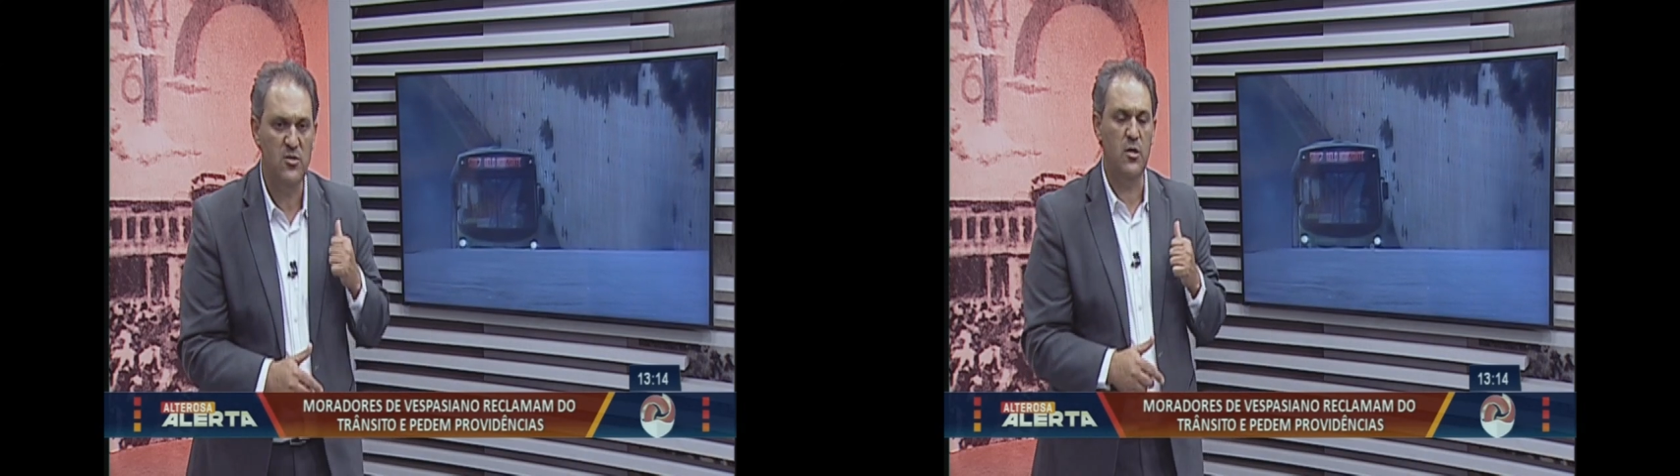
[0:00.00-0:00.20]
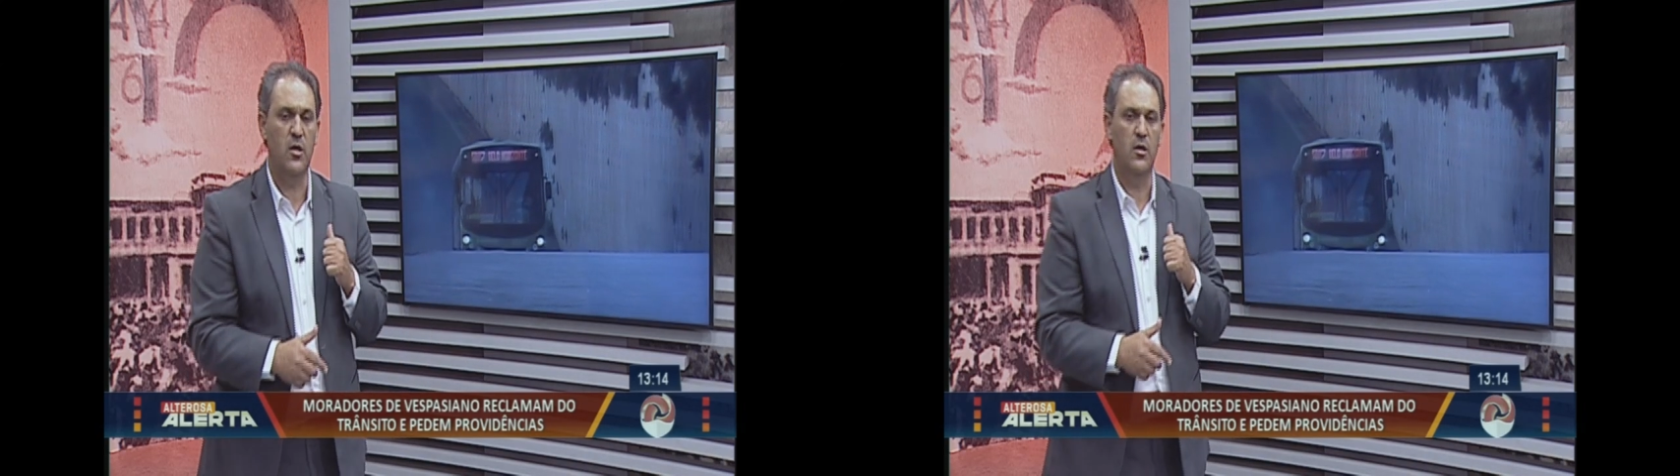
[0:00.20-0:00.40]

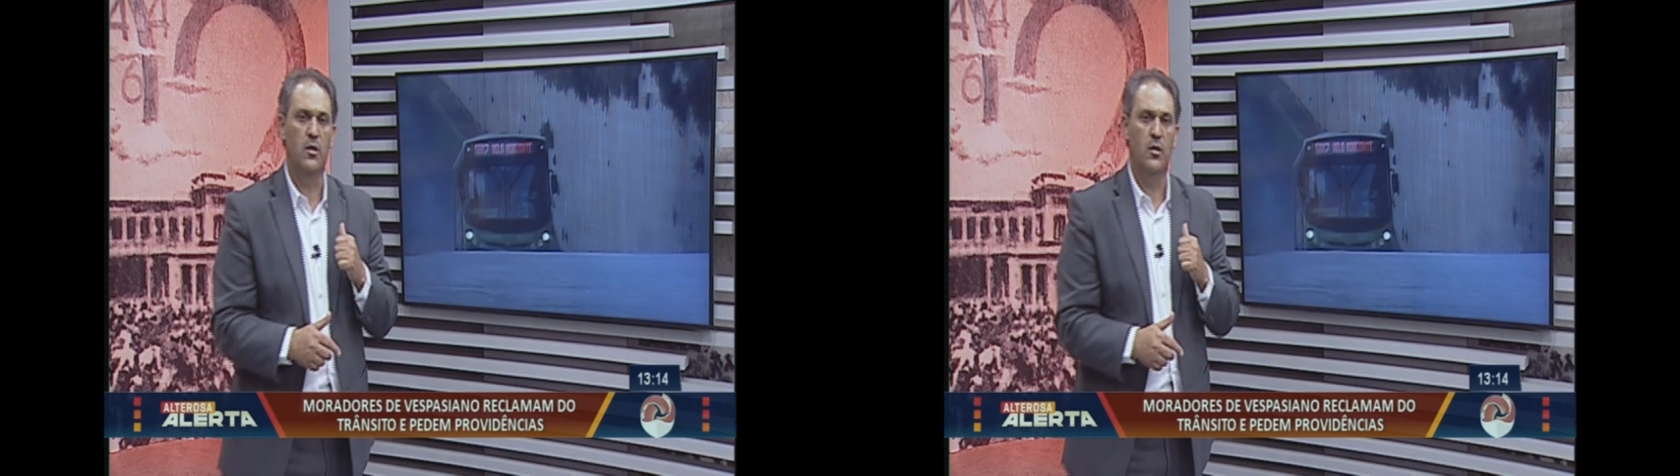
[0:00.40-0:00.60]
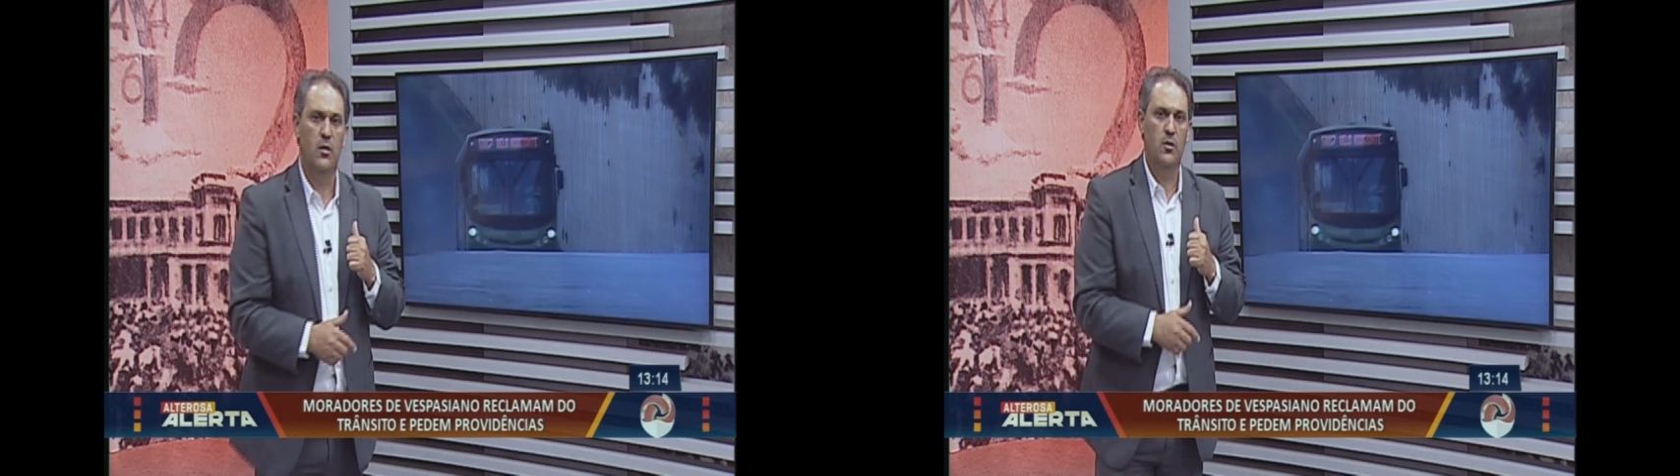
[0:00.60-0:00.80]
isso aqui
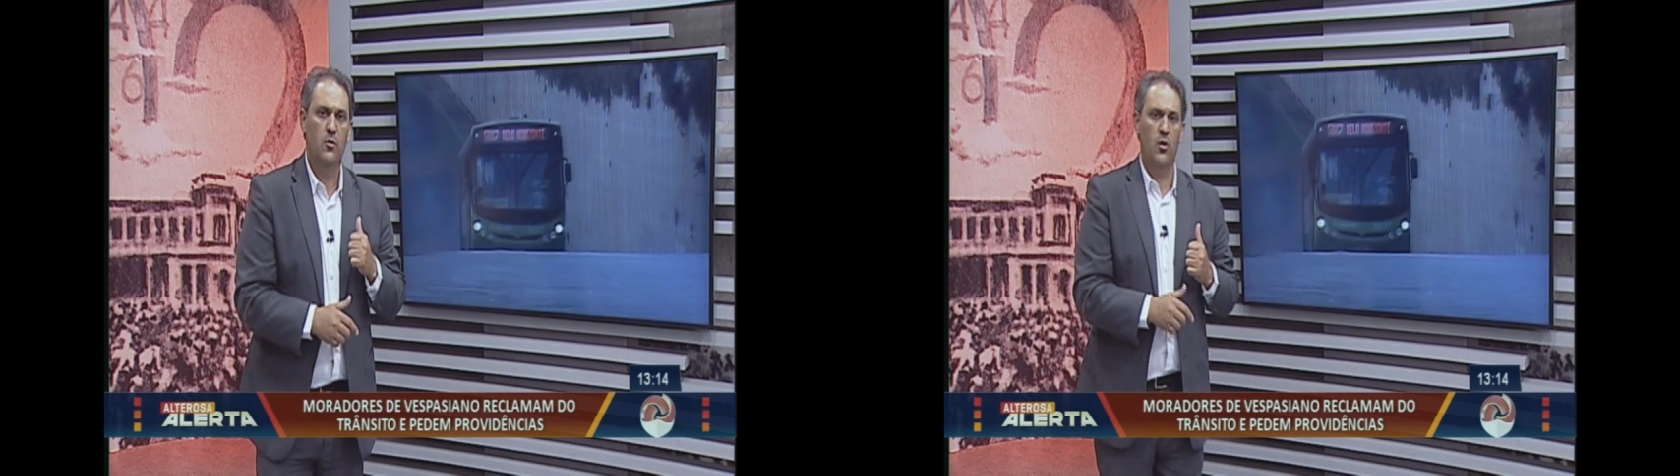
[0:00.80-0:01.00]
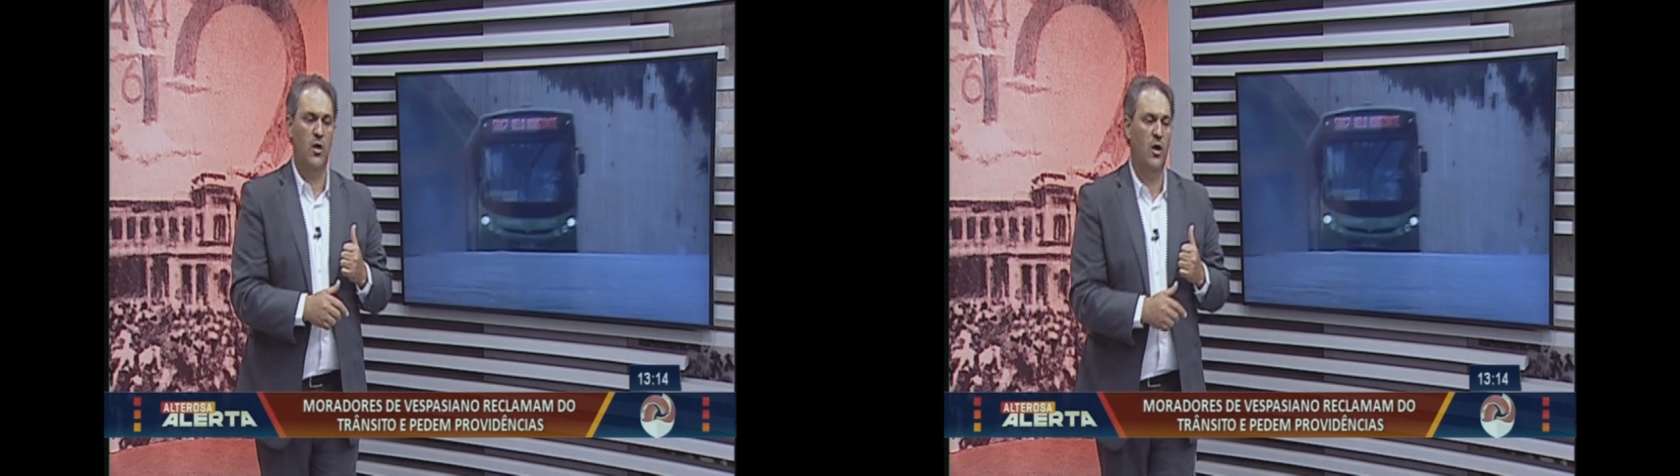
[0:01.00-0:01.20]

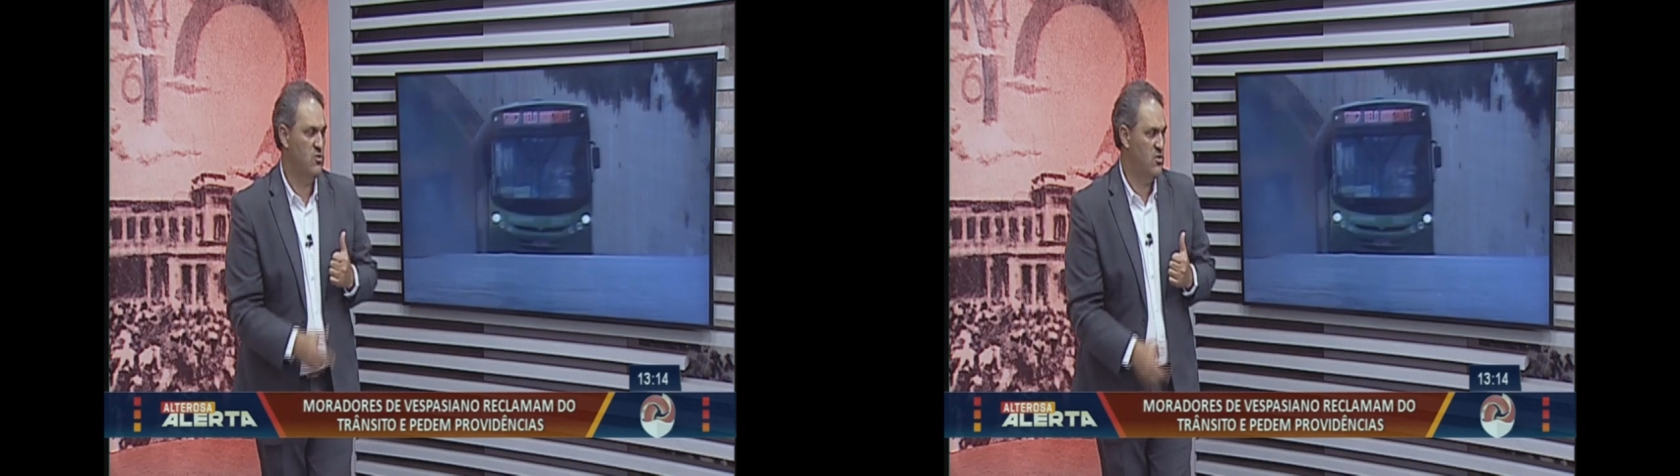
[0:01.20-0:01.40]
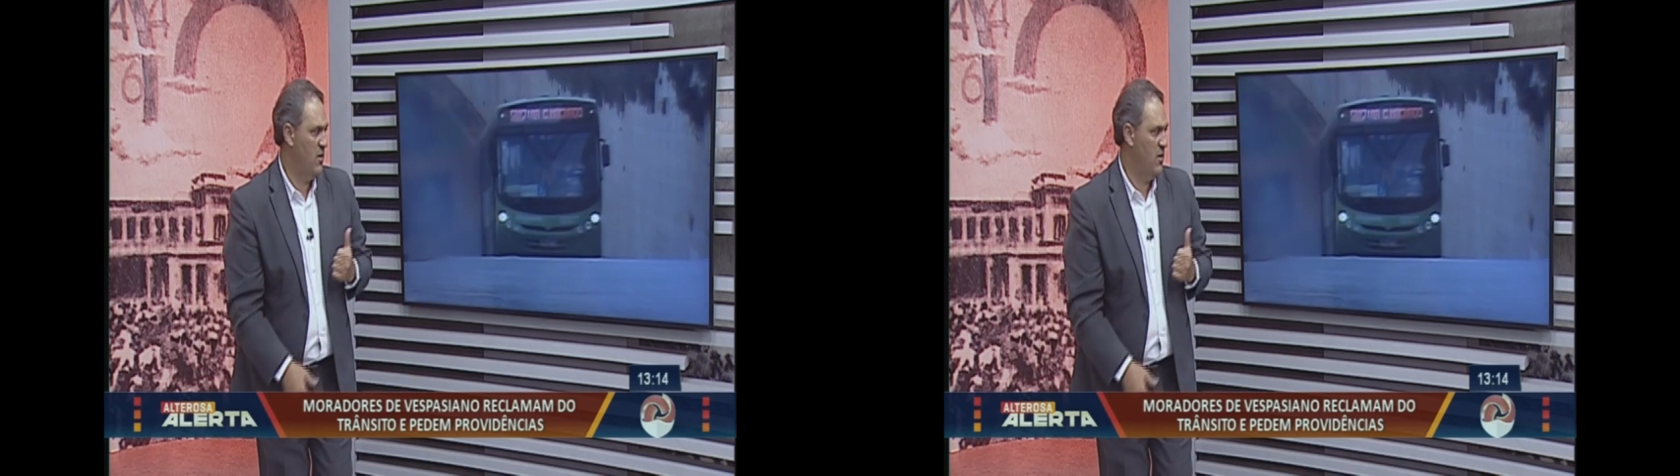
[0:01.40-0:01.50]
colocar um